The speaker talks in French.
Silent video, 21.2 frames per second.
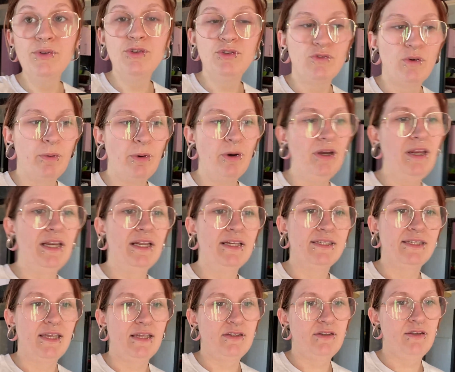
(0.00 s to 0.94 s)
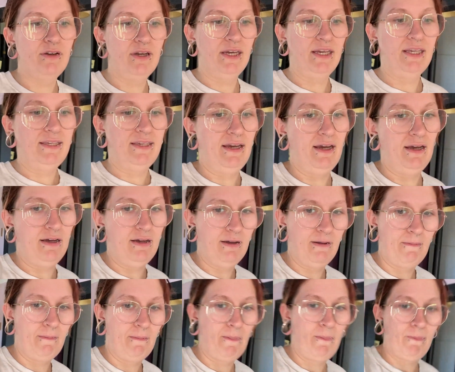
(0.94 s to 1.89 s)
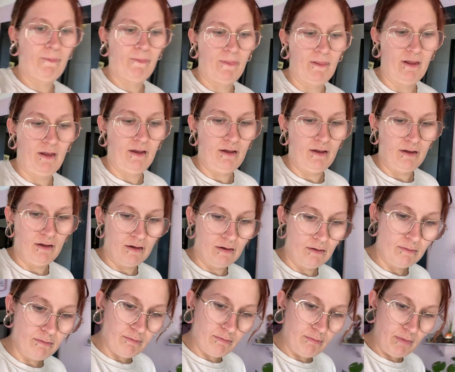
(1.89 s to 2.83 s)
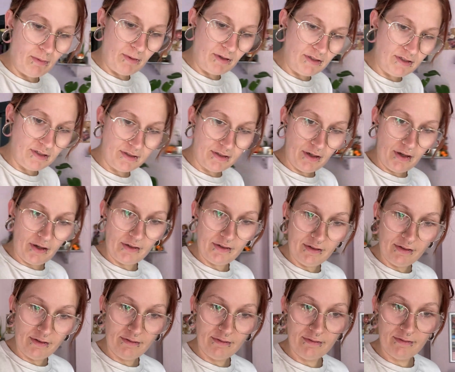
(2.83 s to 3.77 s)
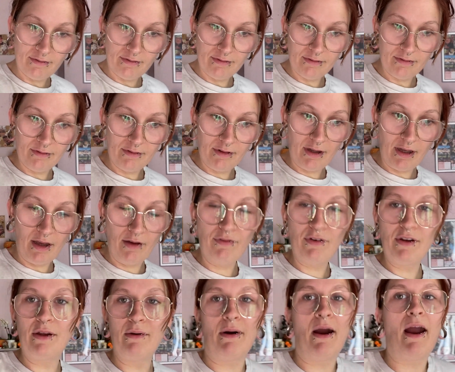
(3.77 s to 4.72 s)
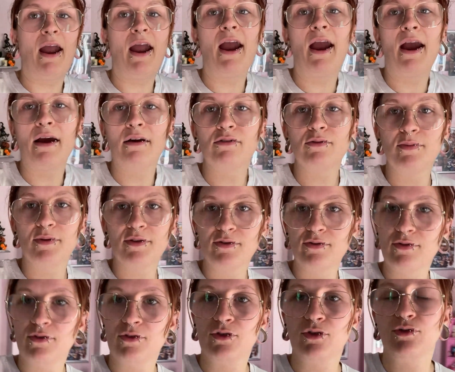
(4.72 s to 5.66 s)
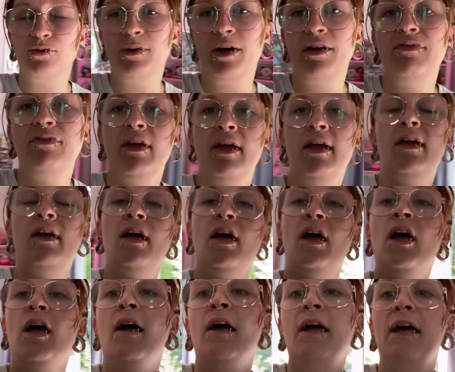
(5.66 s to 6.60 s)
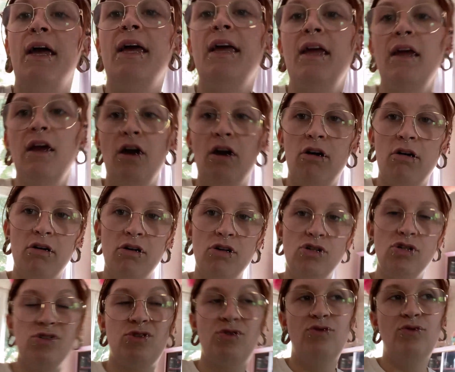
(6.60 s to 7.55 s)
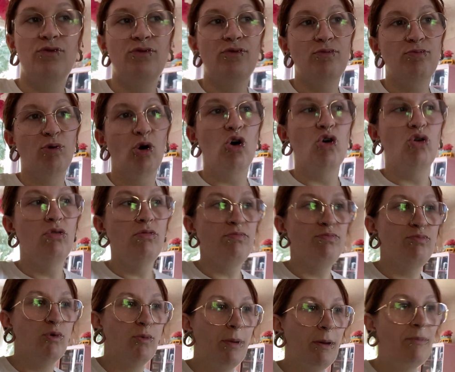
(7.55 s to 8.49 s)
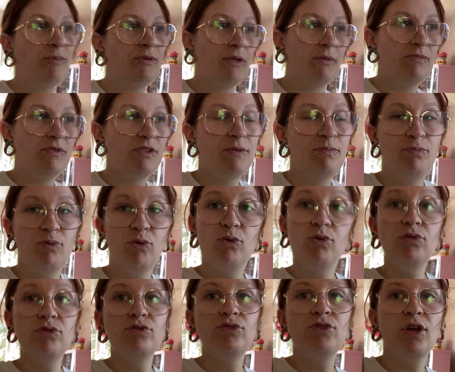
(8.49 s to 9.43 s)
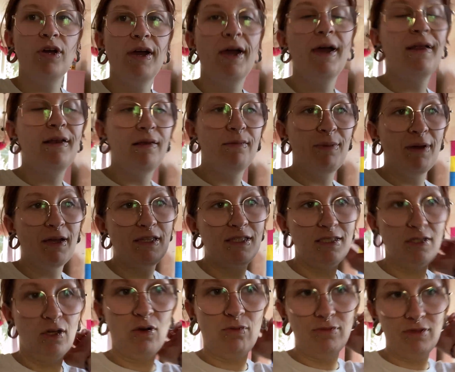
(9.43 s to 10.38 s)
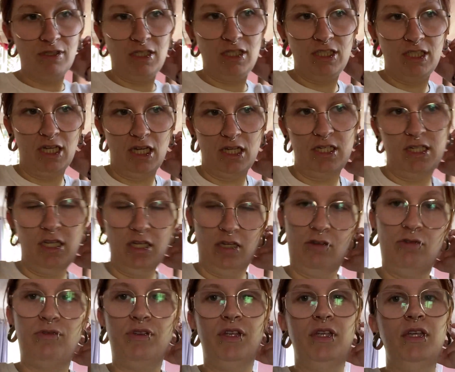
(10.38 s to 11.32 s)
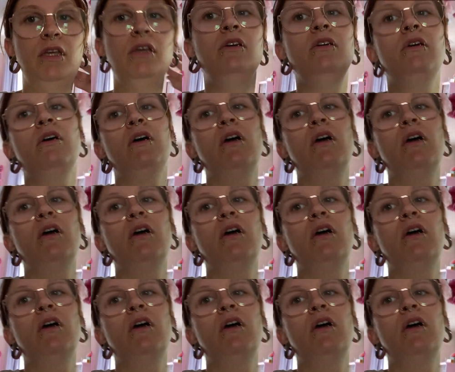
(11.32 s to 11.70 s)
Je vous reprends, il est 16h15. Mon ma Discord. Elle fait des... Je sais pas si vous entendu, bref. Et euh, je vous prends pour papoter un petit peu. Sœur, elle est partie en chat chez lui.